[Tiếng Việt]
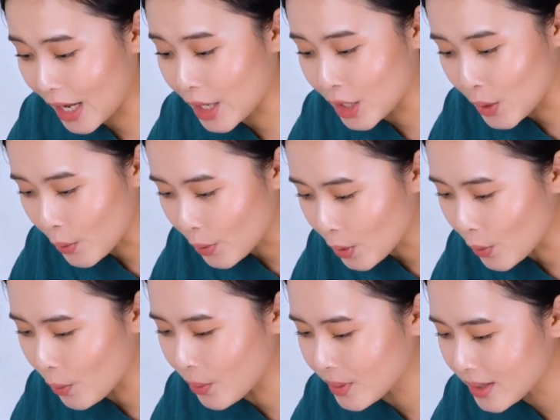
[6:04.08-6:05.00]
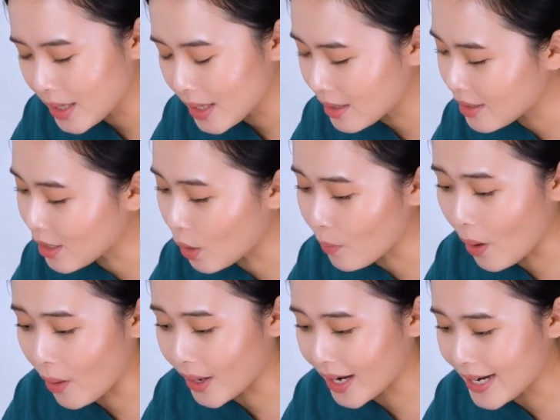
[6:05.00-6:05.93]
hơi luống cuốn nhưng không
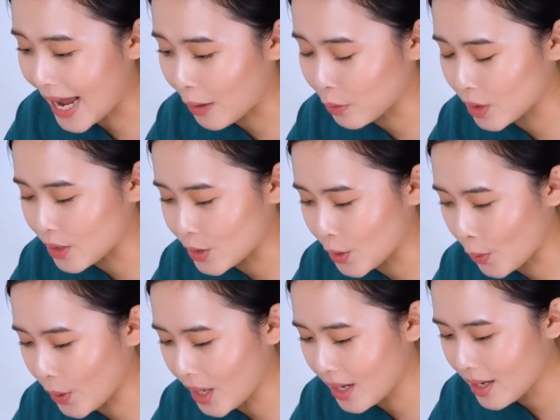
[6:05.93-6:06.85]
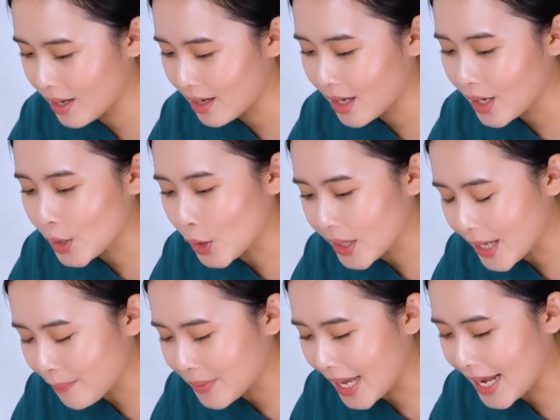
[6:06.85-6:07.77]
còn cách nào từ chối. Nó
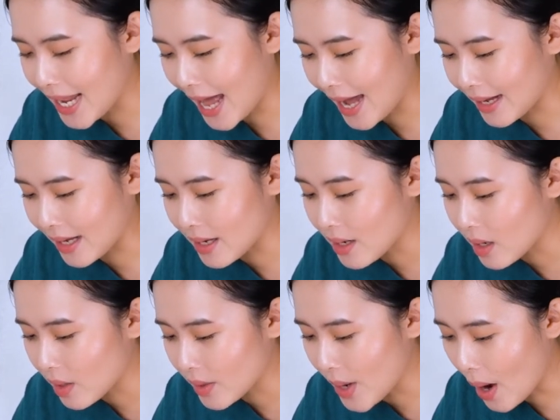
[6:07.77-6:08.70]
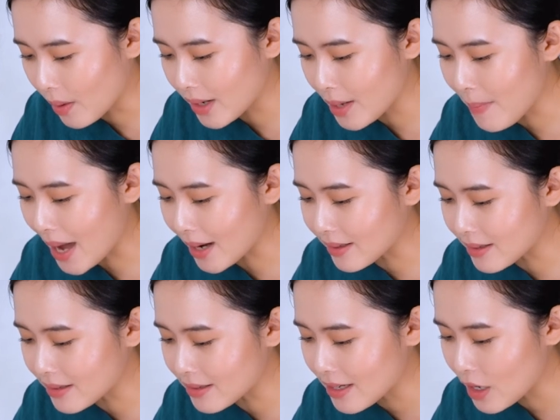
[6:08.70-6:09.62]
chắp tay lại, đón lấy bát
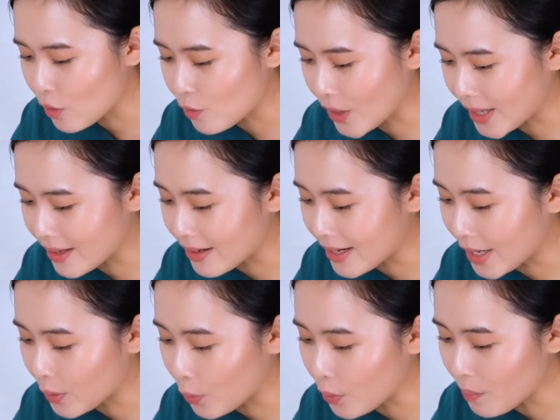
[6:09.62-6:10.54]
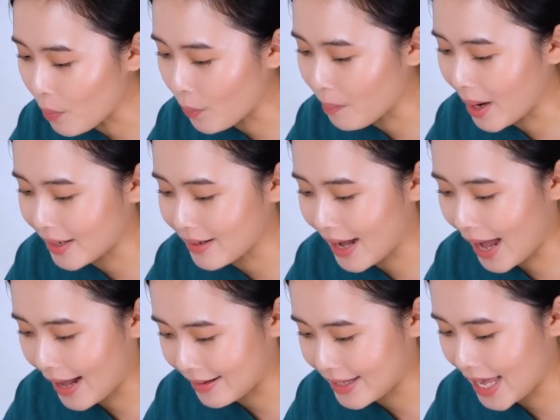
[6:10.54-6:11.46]
nước và đưa lên uống một mạch
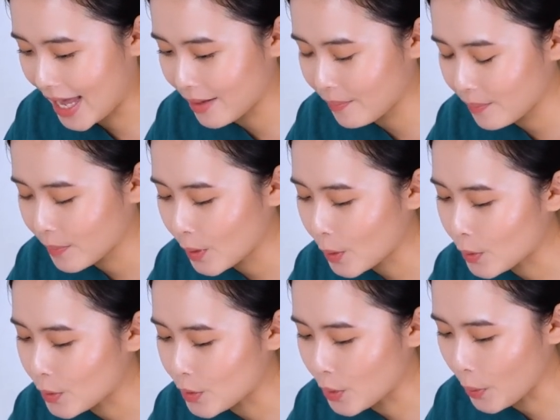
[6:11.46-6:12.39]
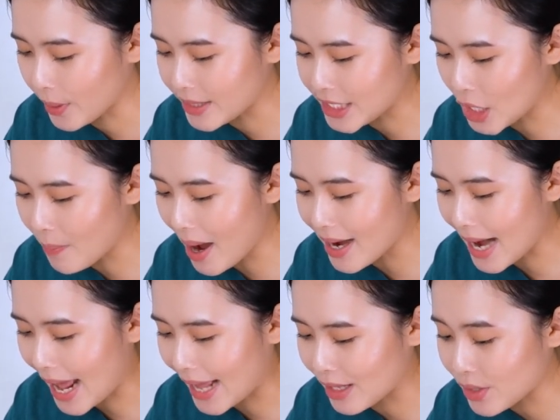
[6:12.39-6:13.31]
cạn chén, rồi trao bát
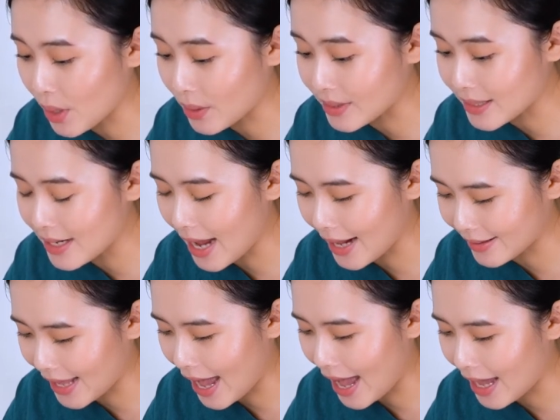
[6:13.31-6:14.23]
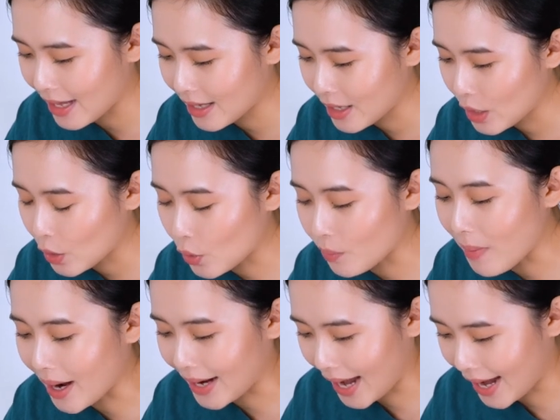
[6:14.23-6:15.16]
lại cho Siddhartha, cũng
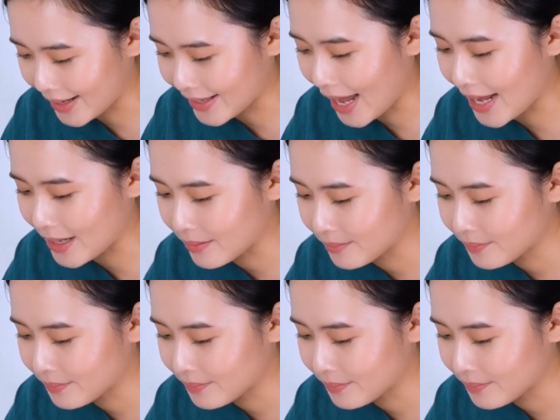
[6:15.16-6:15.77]
bằng hai tay.